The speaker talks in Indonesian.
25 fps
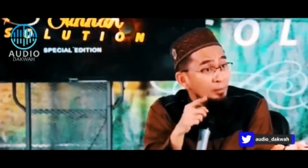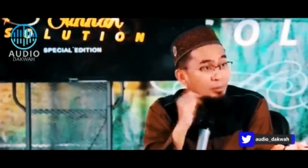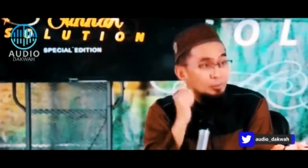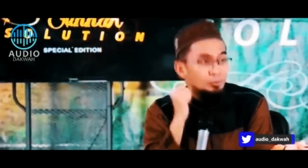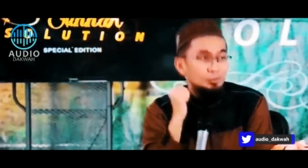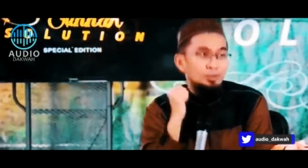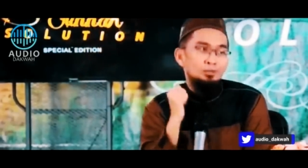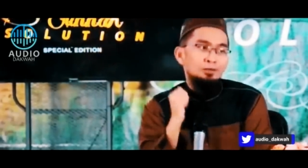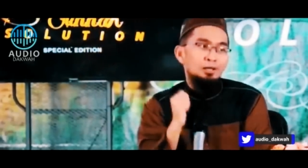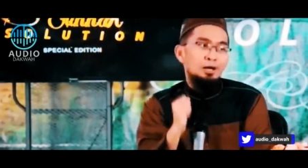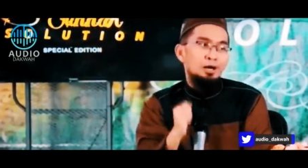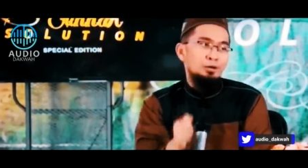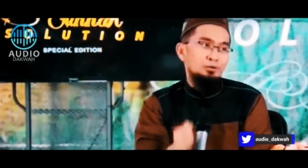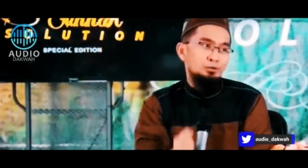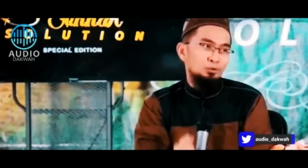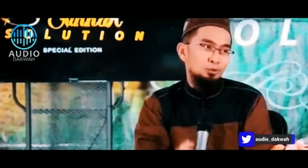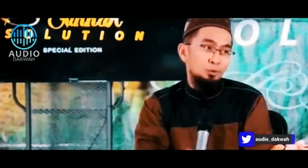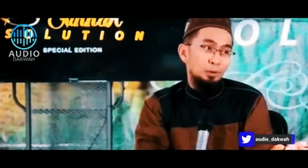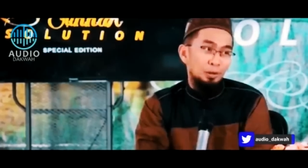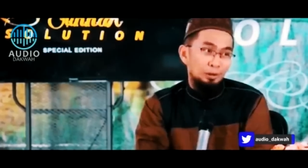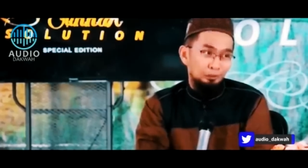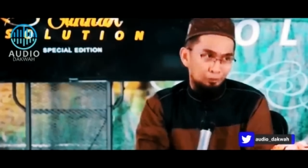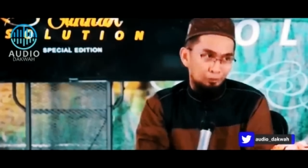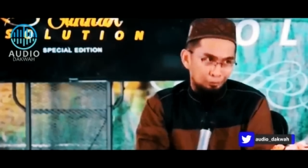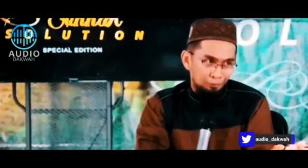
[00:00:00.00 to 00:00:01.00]
Ini udah tahajud
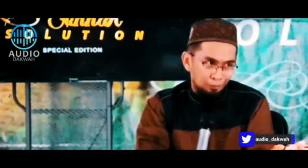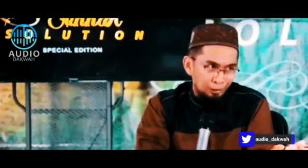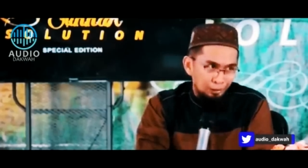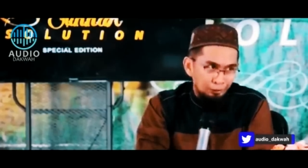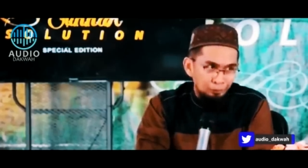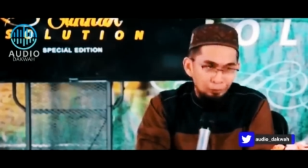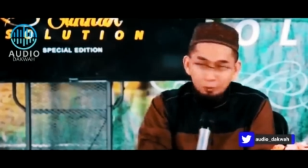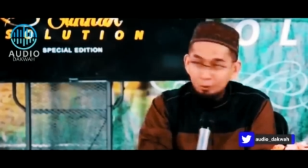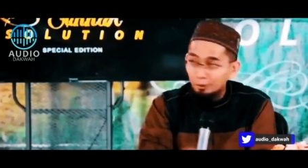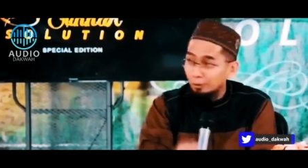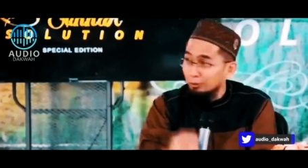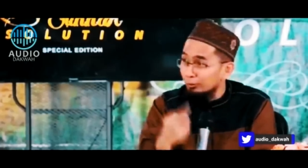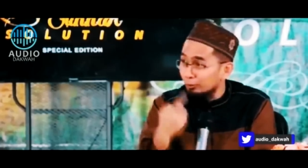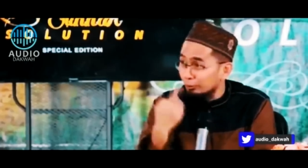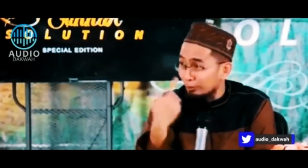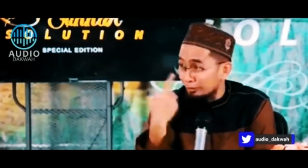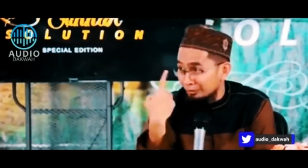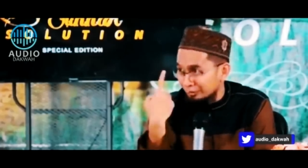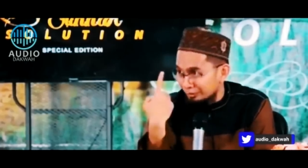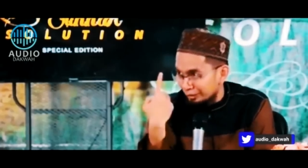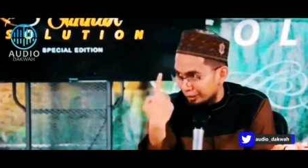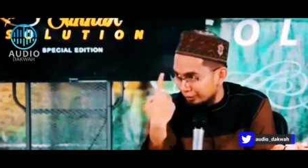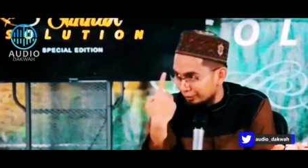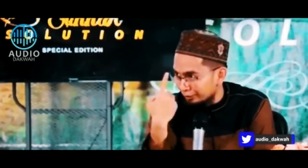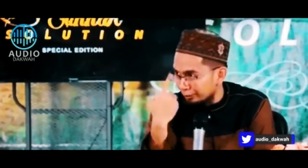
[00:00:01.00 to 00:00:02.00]
dua rakaat, witir cuma
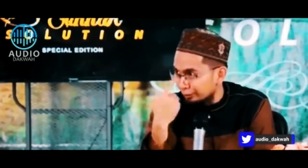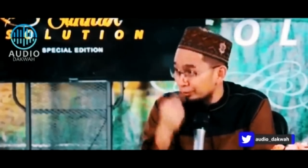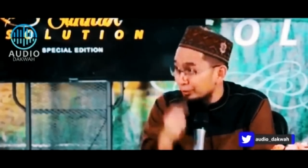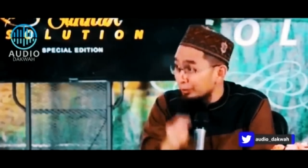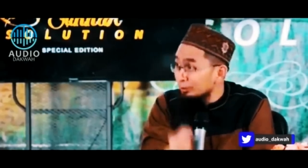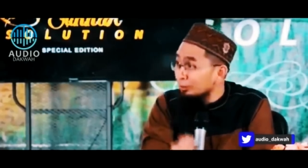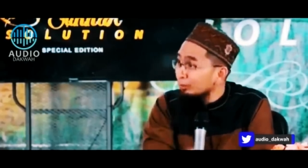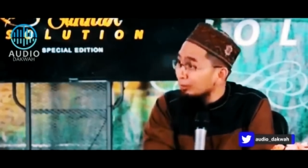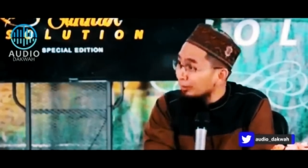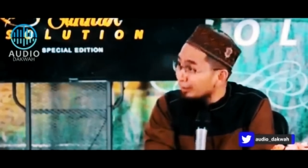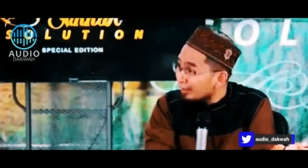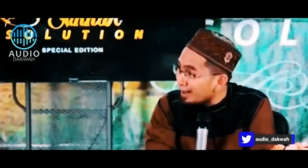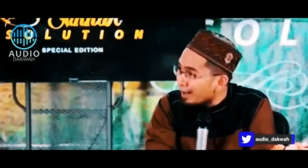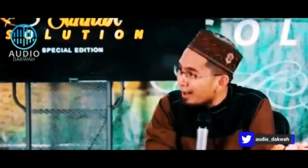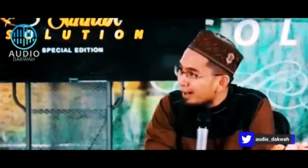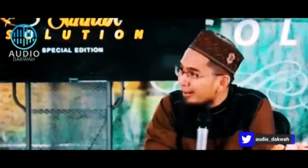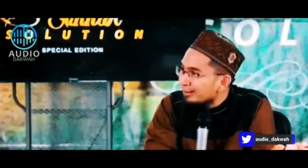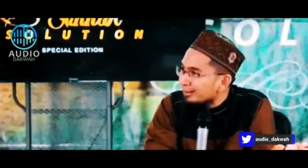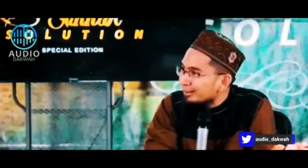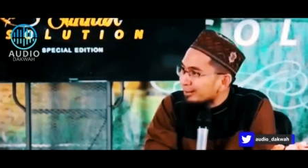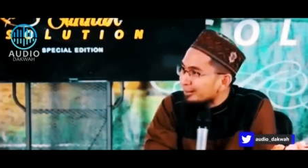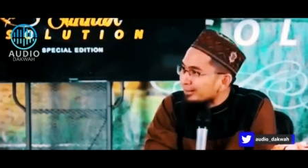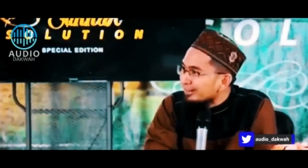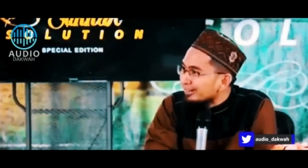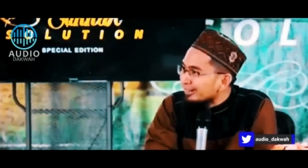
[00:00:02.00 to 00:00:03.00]
satu, tidur
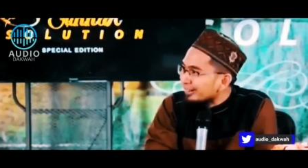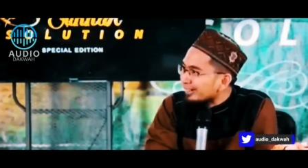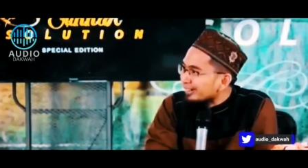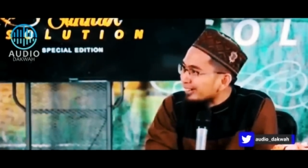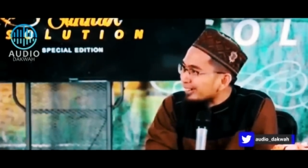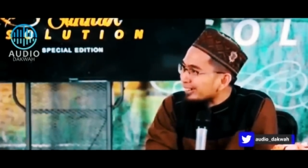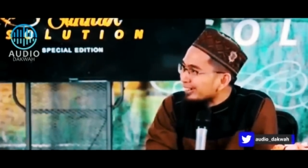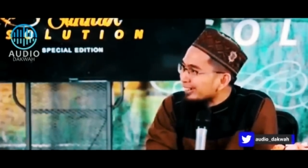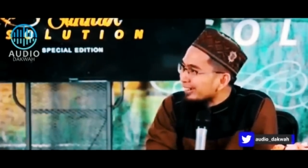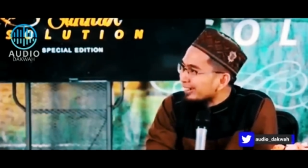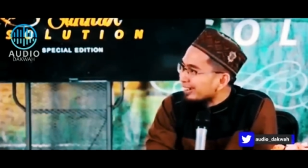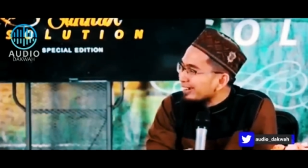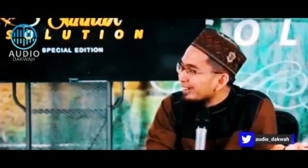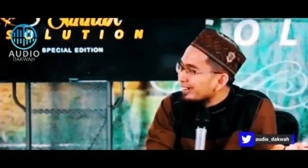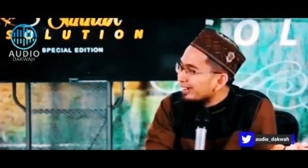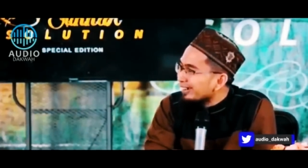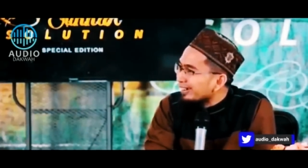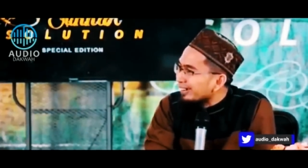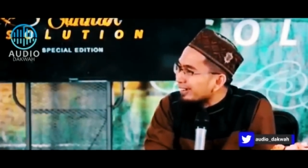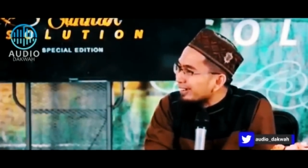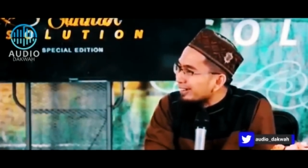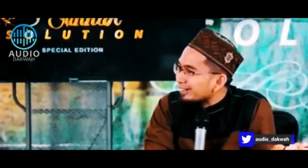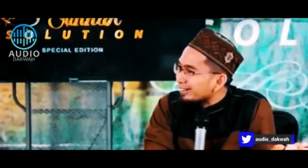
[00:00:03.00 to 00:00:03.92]
lagi. Ya.